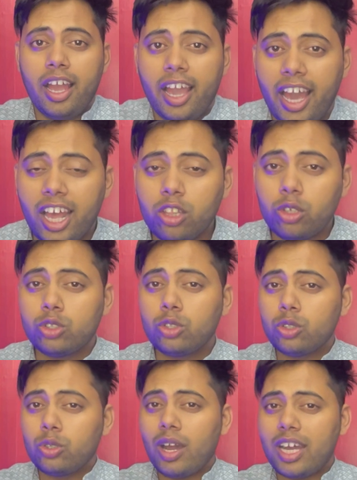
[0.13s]
हेलो
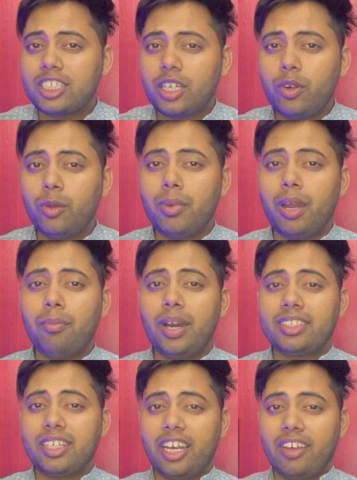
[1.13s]
दोस्तों तो आज की वीडियो में हम
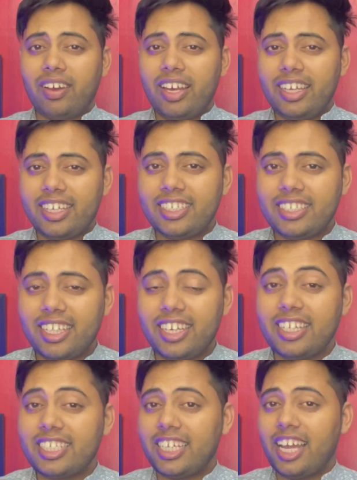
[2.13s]
बात करने वाले हैं किस
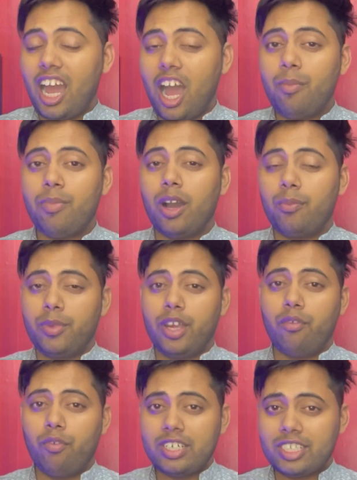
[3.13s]
तरीके से आप अपने
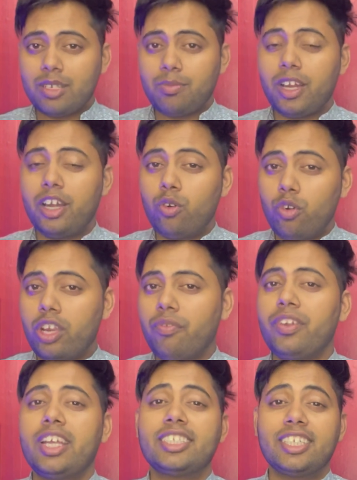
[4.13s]
व्हाट्सएप का
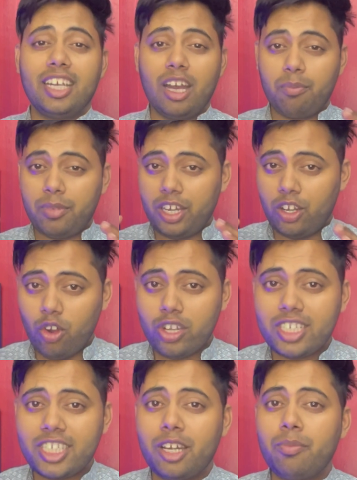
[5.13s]
नोटिफिकेशन अपनी
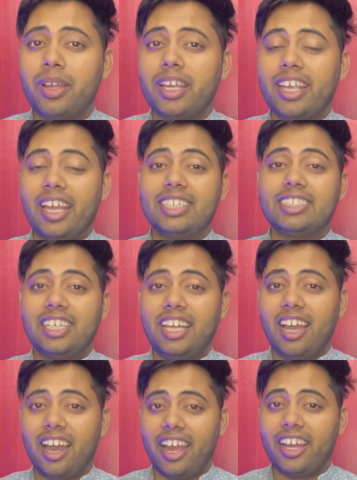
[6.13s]
लॉक स्क्रीन पे कैसे
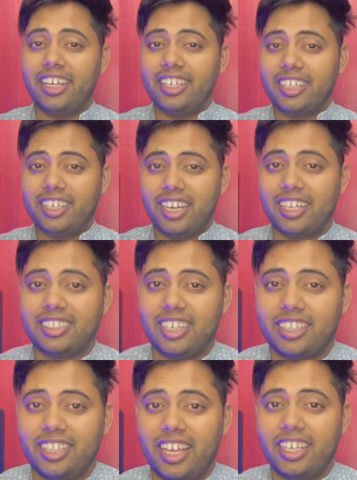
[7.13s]
हाइड कर
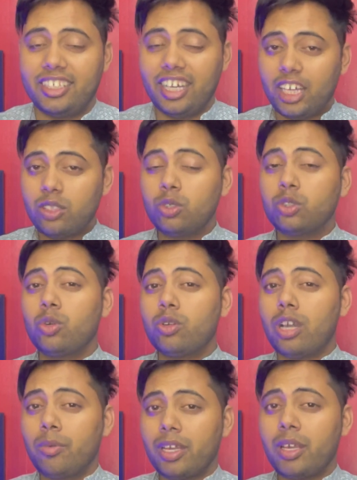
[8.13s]
सकते हैं जी हाँ दोस्तों
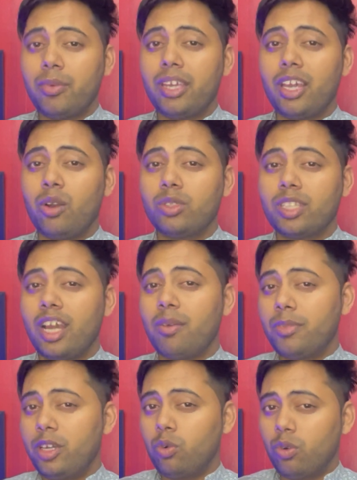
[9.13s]
कभी कभी क्या होता है
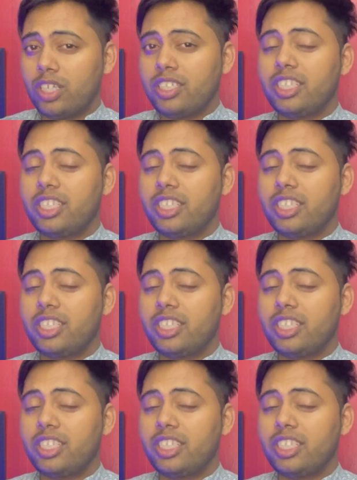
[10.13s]
आपने नोटिस